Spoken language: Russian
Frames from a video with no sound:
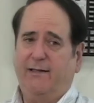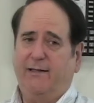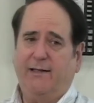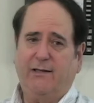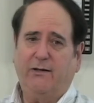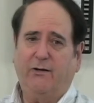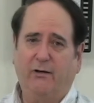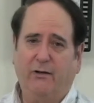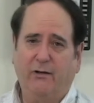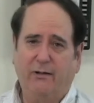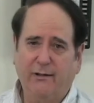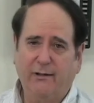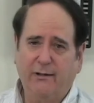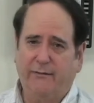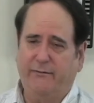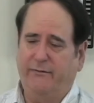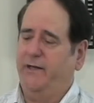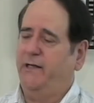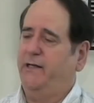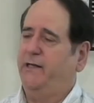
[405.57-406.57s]
И я
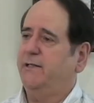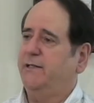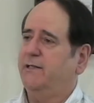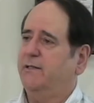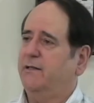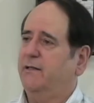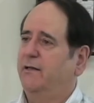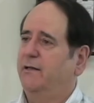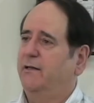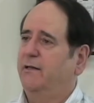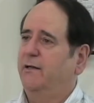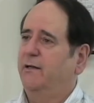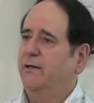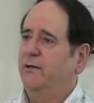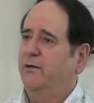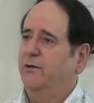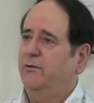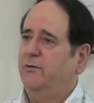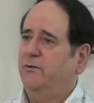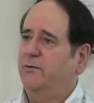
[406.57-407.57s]
думаю, все из
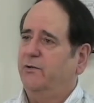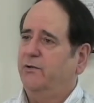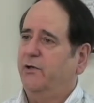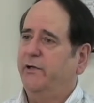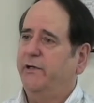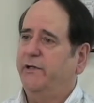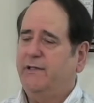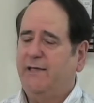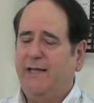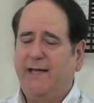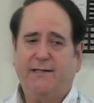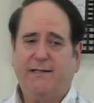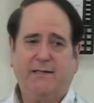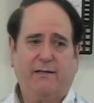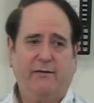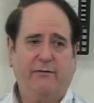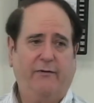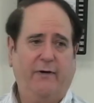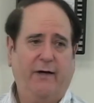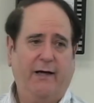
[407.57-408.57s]
нас
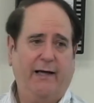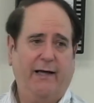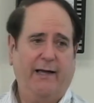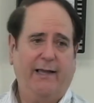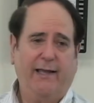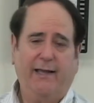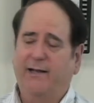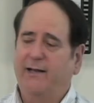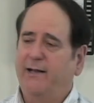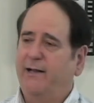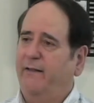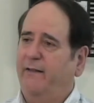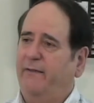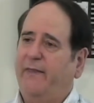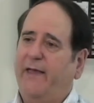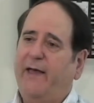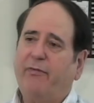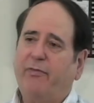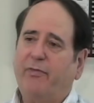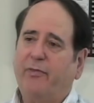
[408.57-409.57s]
могут подтвердить,
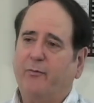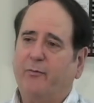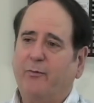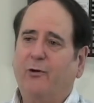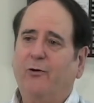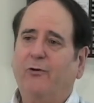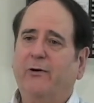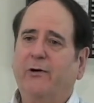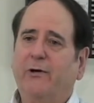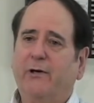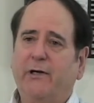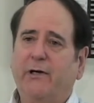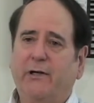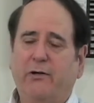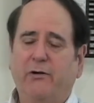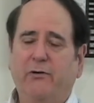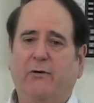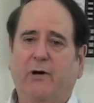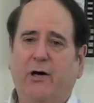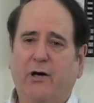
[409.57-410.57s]
что чем
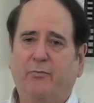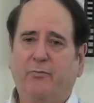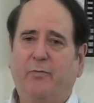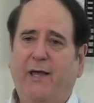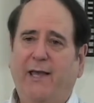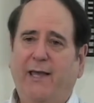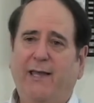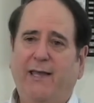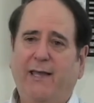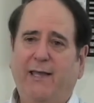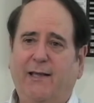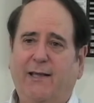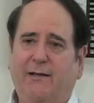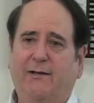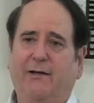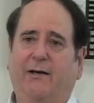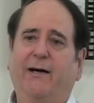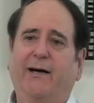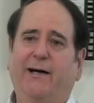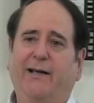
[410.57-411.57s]
дольше вы
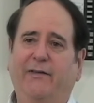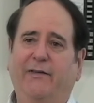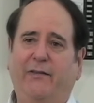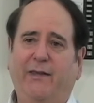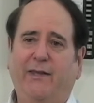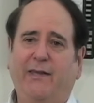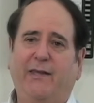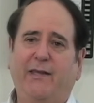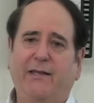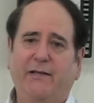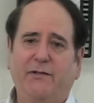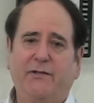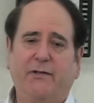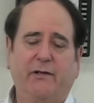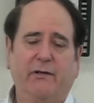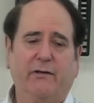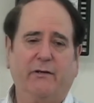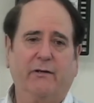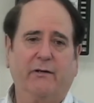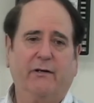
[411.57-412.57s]
послушны
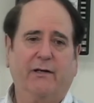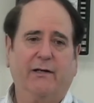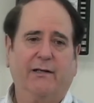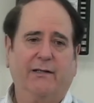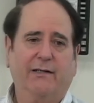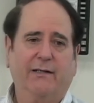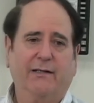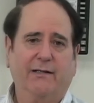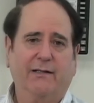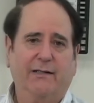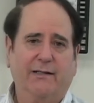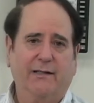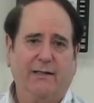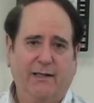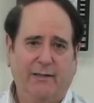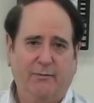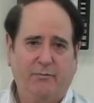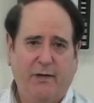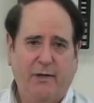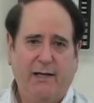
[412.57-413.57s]
Богу, тем
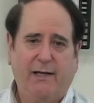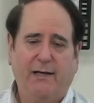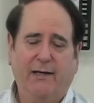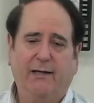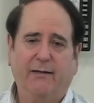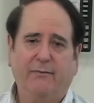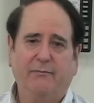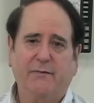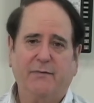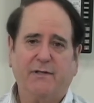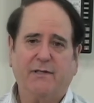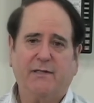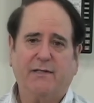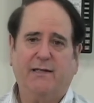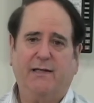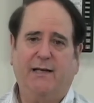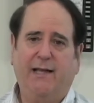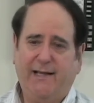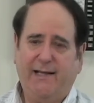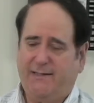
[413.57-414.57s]
легче это
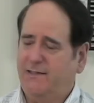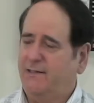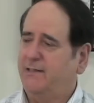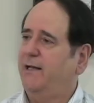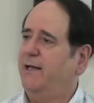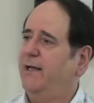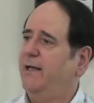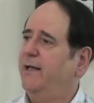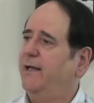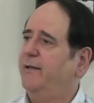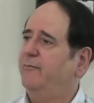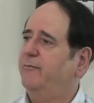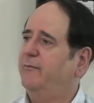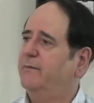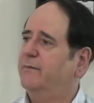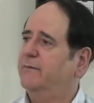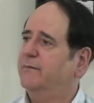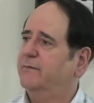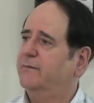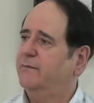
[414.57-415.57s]
становится,
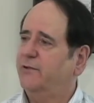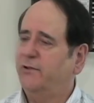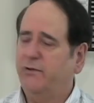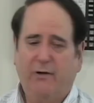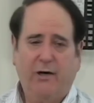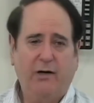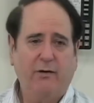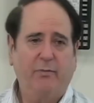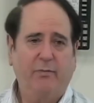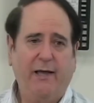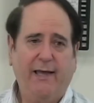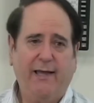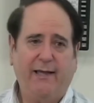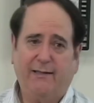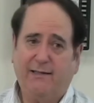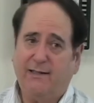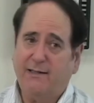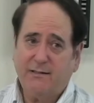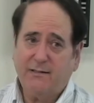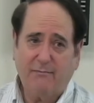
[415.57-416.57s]

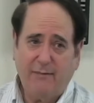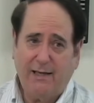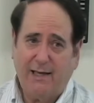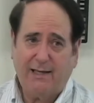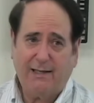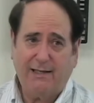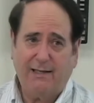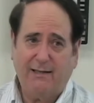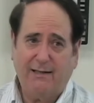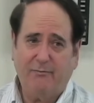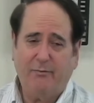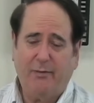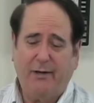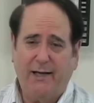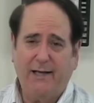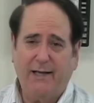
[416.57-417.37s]
Конечно, при этом